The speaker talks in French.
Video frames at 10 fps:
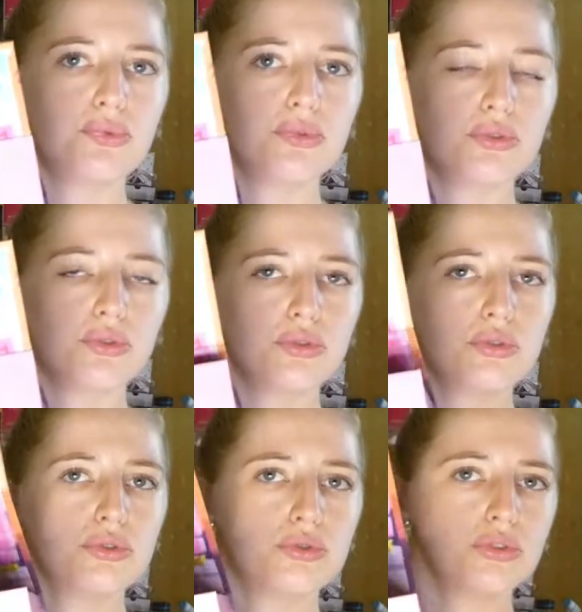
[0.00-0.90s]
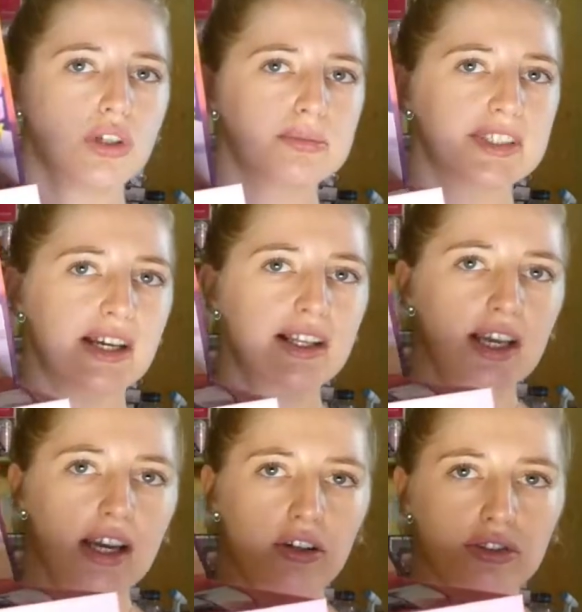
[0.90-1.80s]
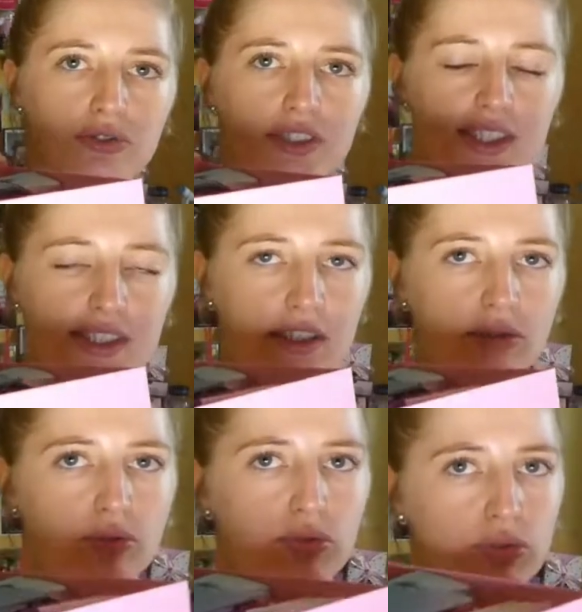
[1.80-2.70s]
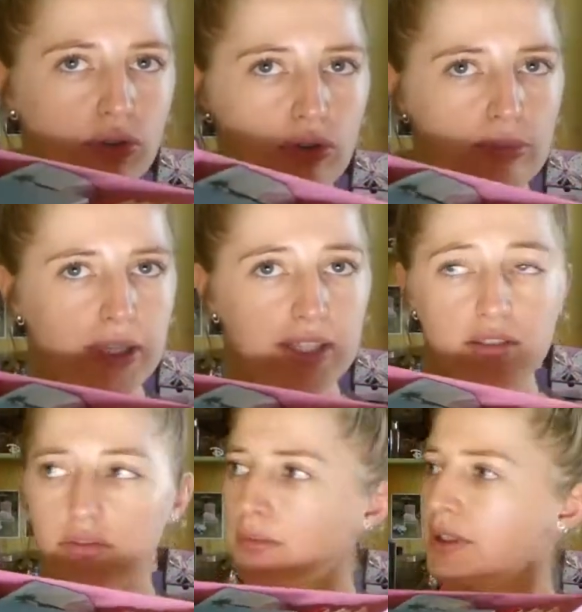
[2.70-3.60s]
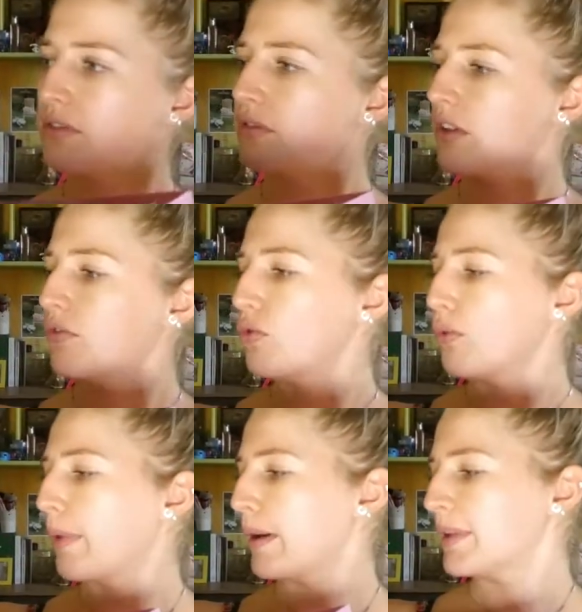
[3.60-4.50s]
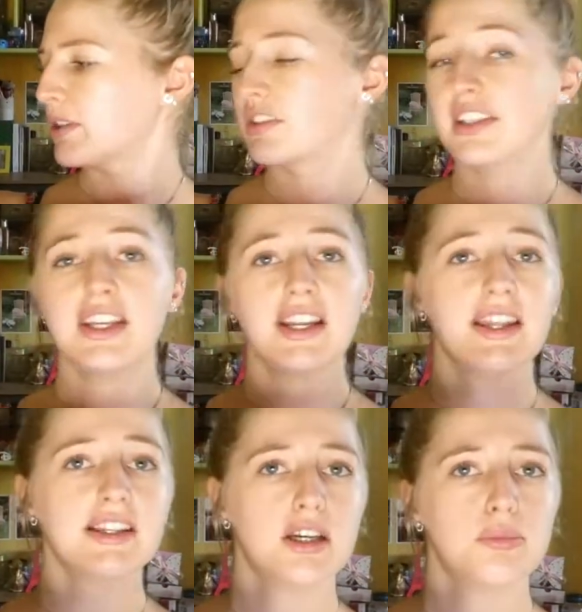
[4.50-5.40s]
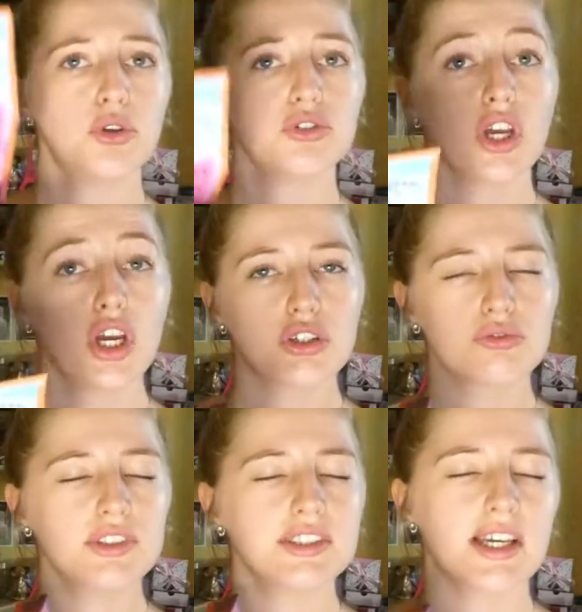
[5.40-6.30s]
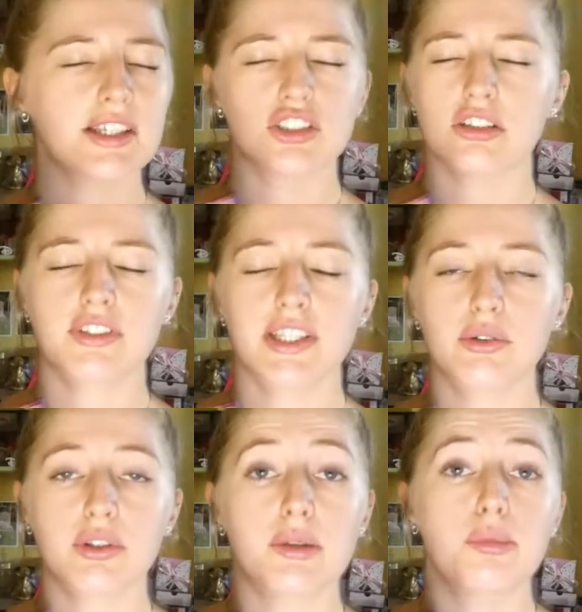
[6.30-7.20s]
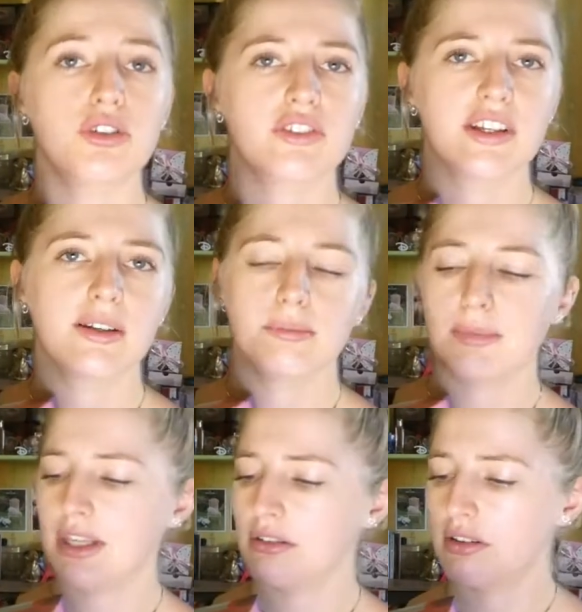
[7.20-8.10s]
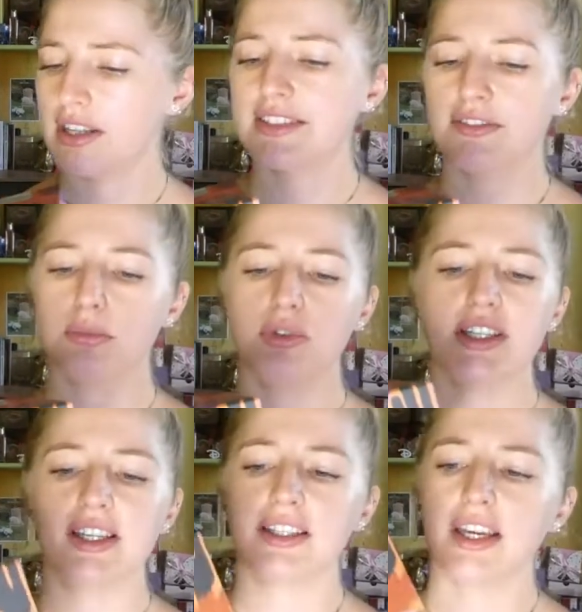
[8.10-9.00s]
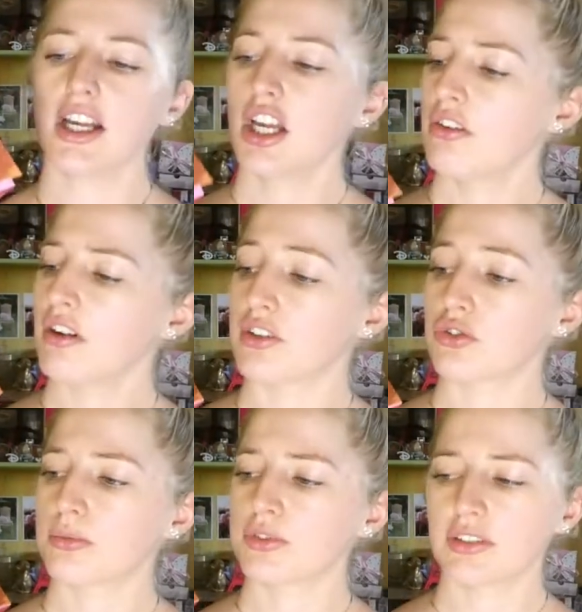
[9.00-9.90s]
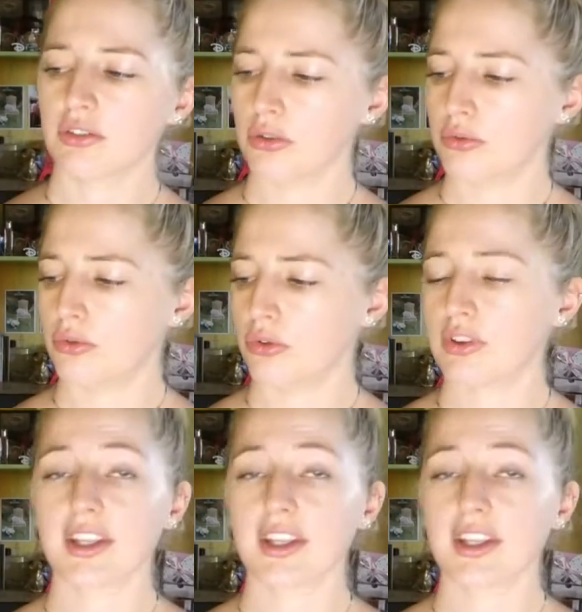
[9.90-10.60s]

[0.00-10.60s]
sur le dessus comme ça. Alors je vous ai dit du coup dans le planning, je sais pas si vous avez vu ou pas, mais que c'était la dernière box. Je vous dis ça à chaque vidéo T-Box, hein, mais euh, là c'est vraiment la dernière. Voilà, je commence à avoir une